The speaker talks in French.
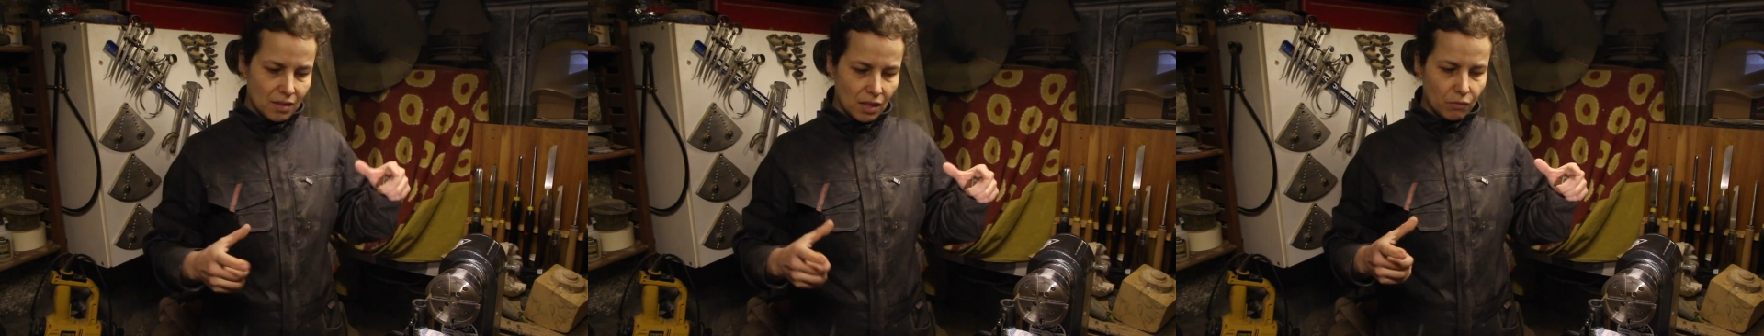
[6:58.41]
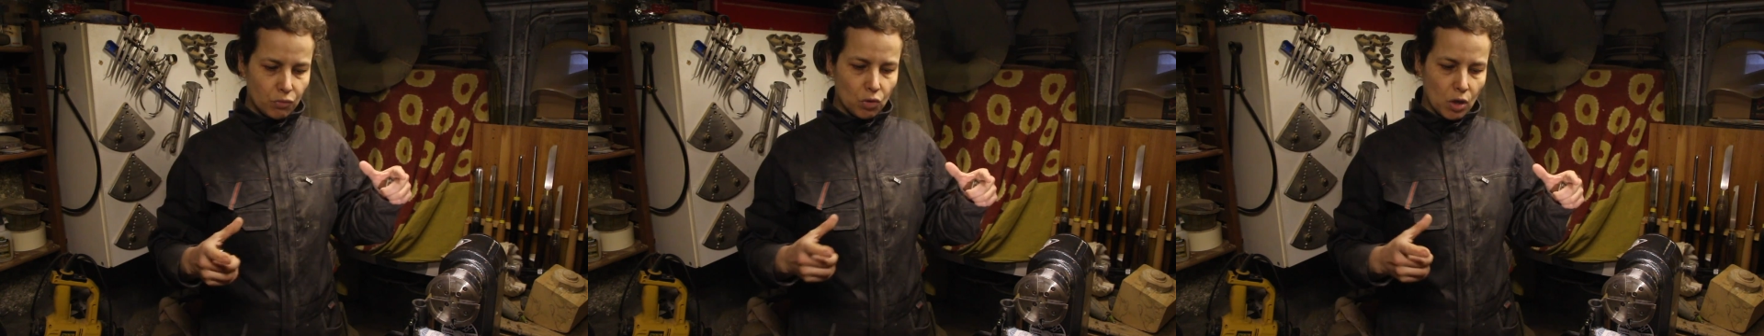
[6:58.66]

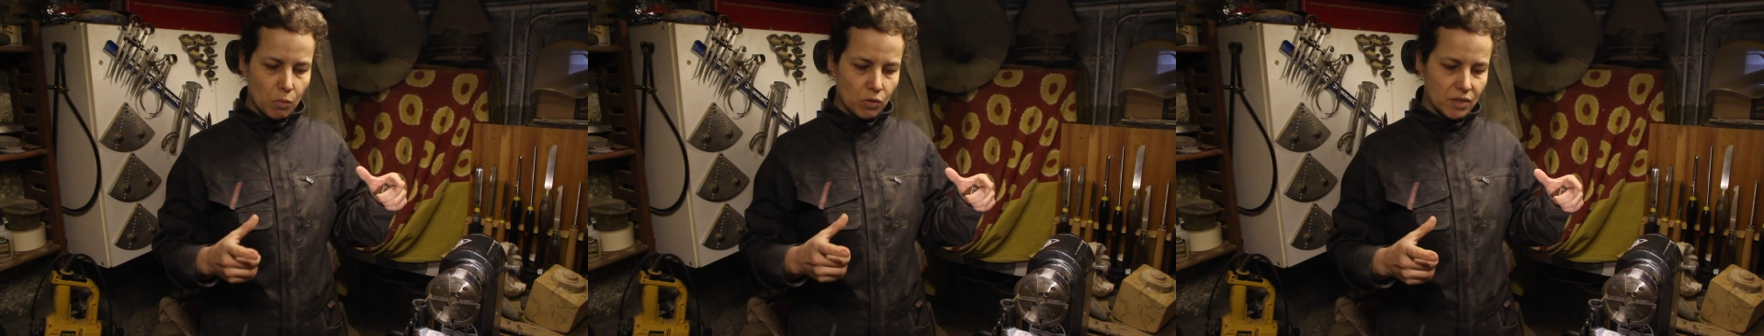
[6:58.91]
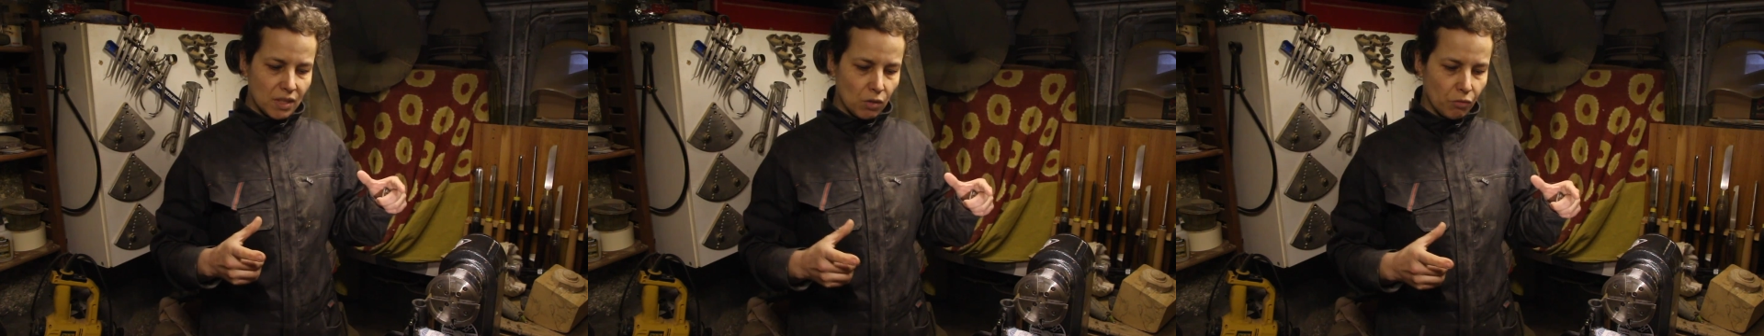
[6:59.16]
Dès que vous
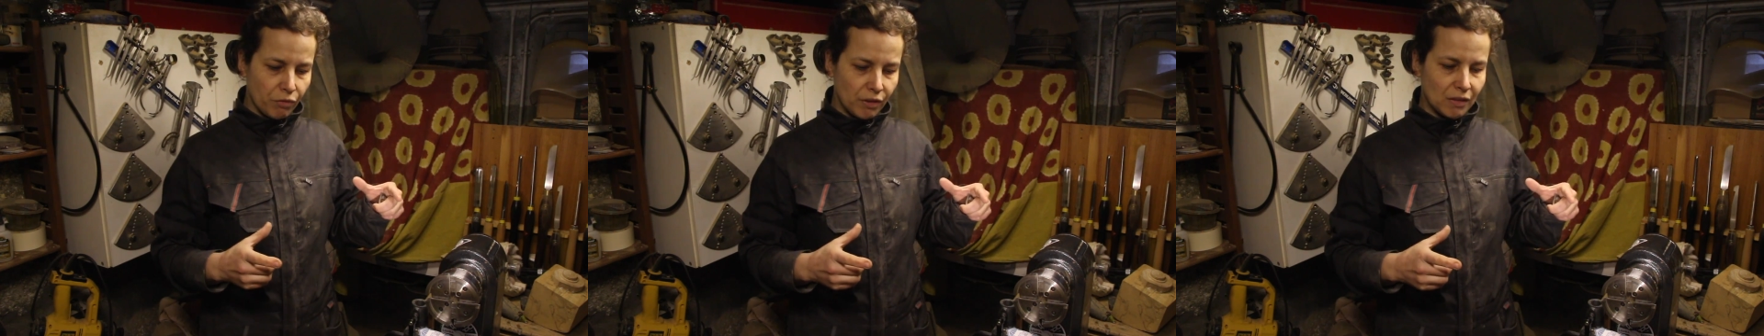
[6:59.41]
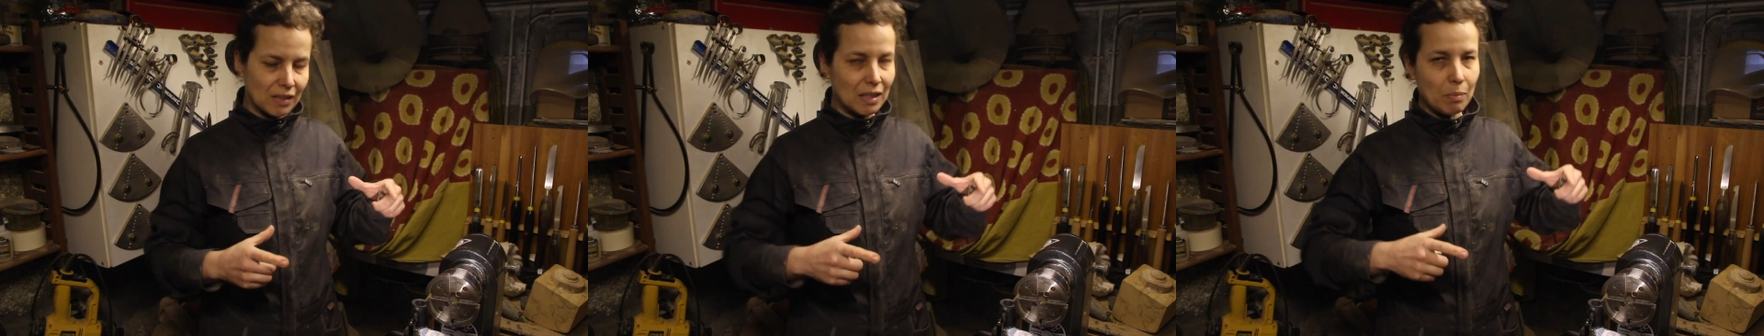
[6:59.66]
commencez en
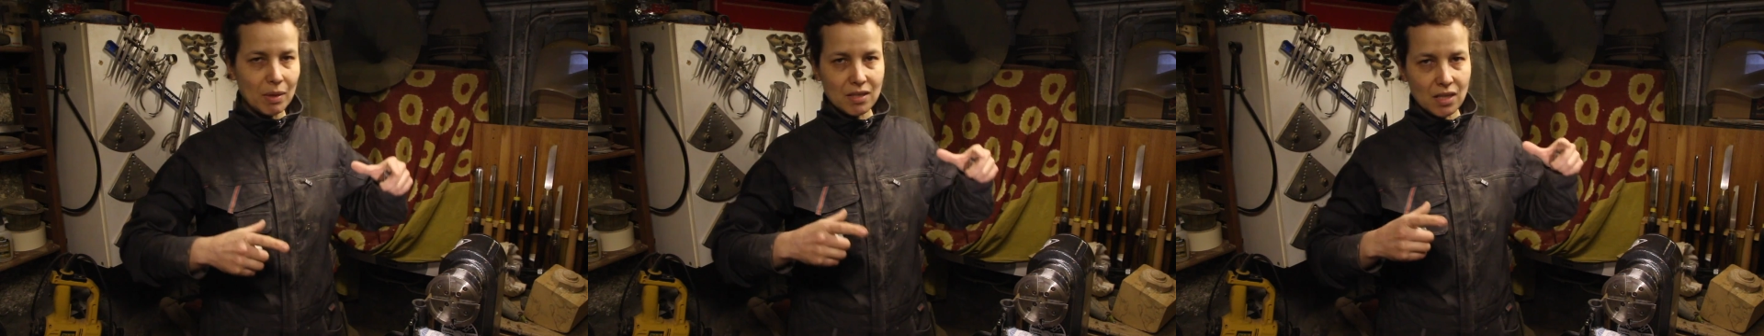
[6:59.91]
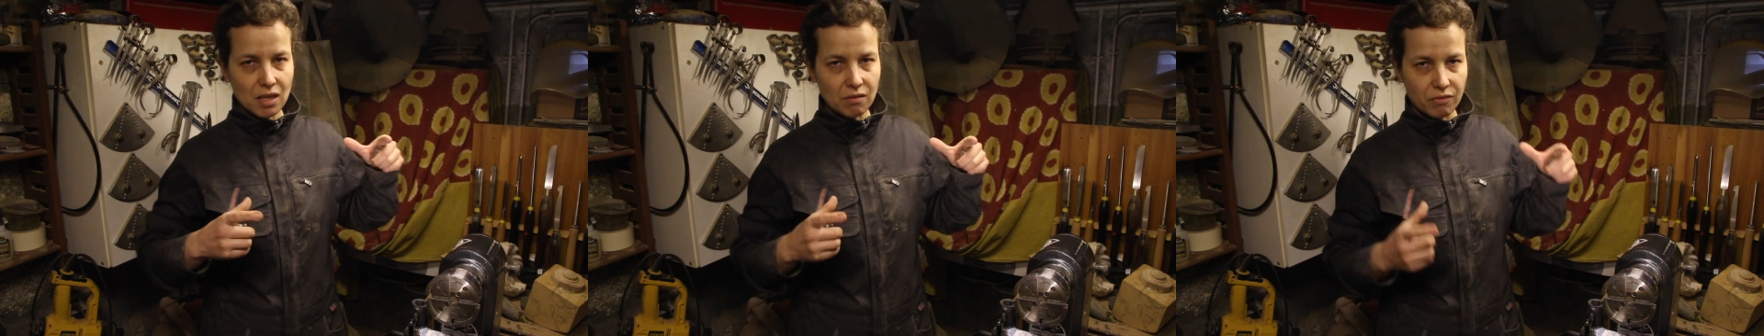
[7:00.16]
fait à
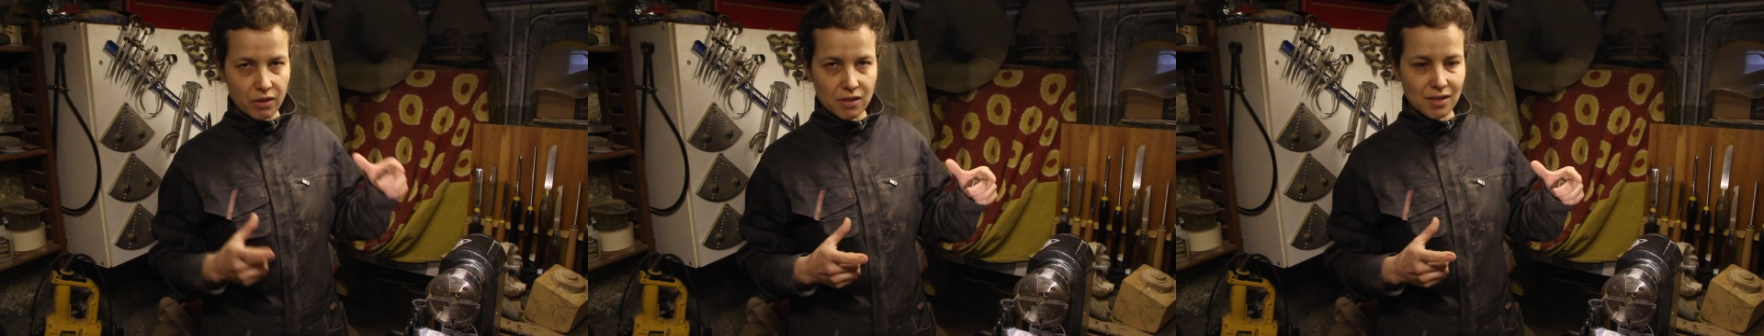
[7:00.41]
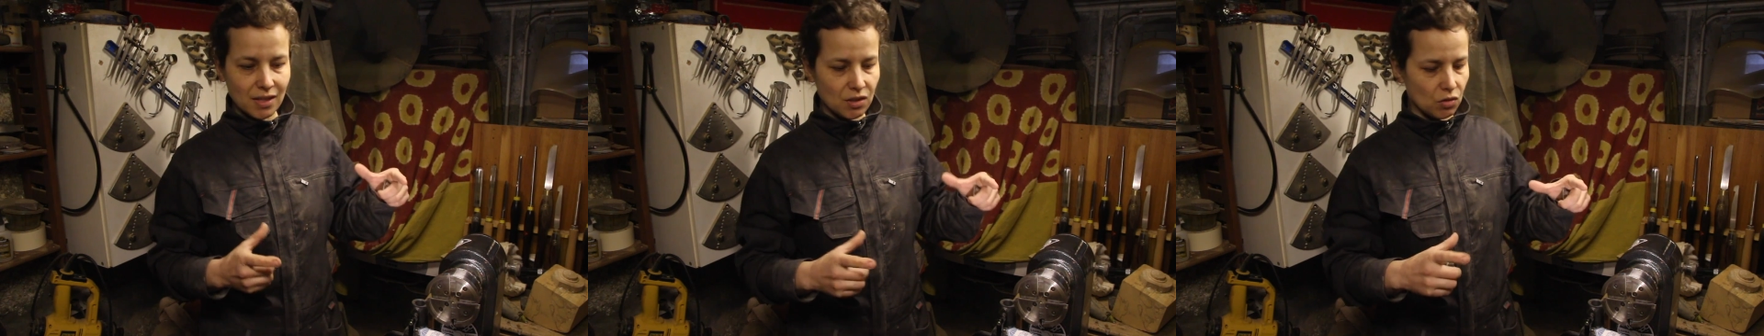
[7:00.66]
dépasser les
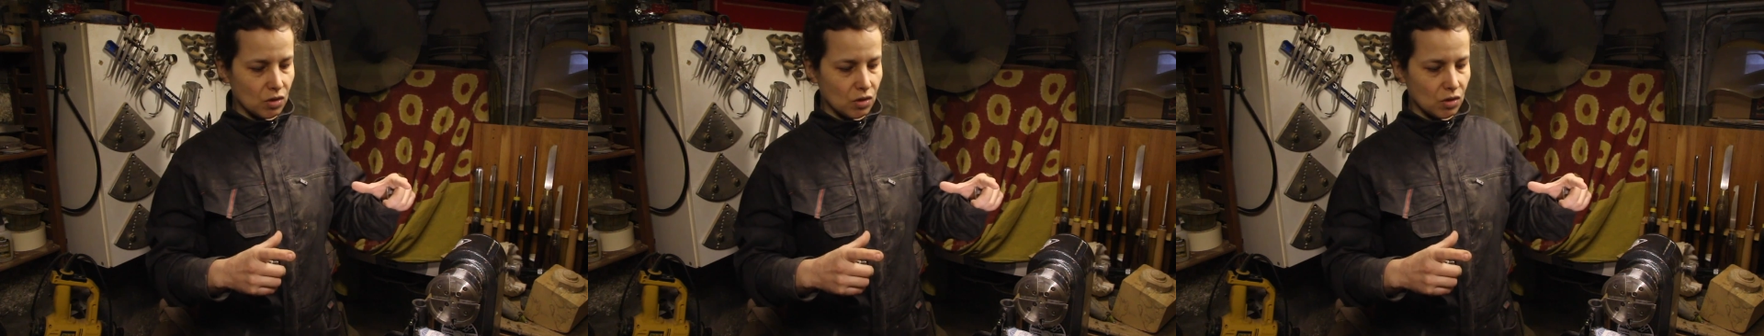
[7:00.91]
25